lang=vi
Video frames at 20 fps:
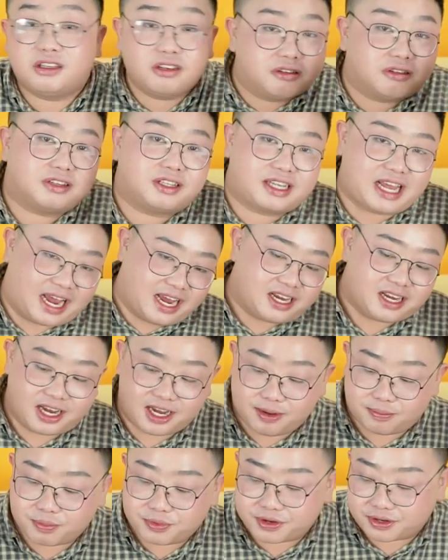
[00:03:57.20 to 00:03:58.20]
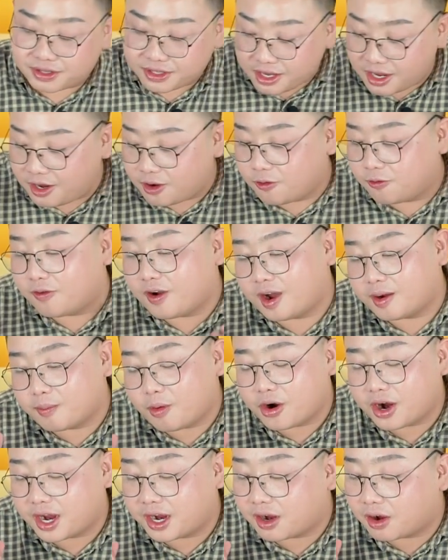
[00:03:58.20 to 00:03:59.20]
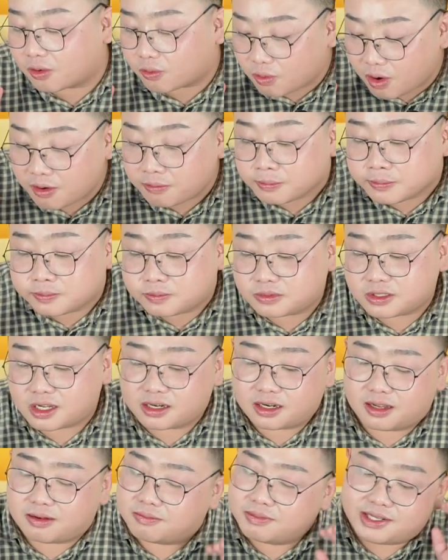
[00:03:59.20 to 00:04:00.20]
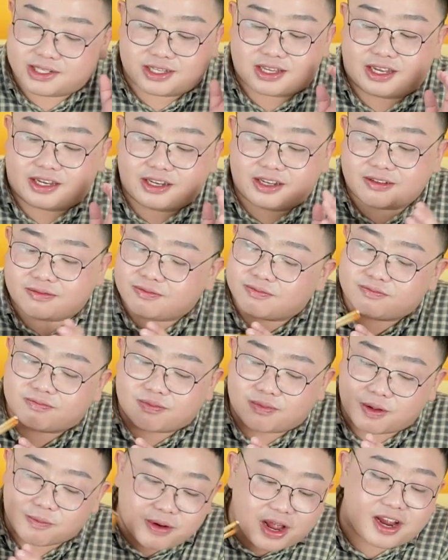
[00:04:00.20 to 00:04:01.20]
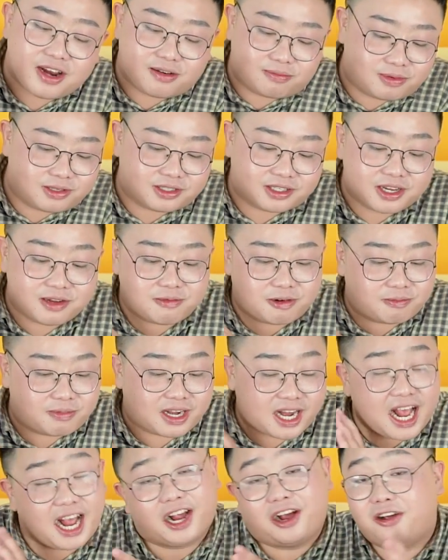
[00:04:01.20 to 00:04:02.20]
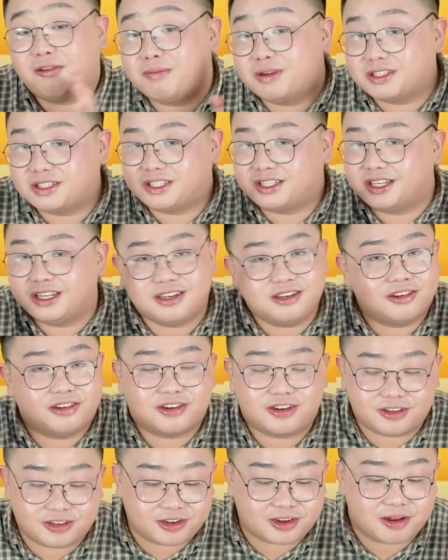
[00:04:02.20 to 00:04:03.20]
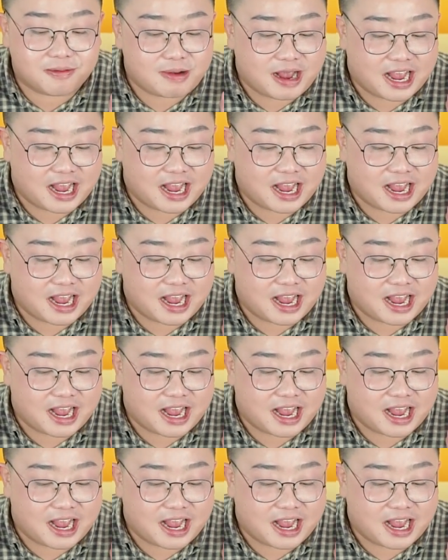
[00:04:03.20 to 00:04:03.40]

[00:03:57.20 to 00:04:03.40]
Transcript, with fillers: chưa trải nghiệm được nhiều về món ăn Hàn Quốc nên là mình chỉ hôm nay là mình khi mà mình ăn á, mình chỉ đưa ra cho các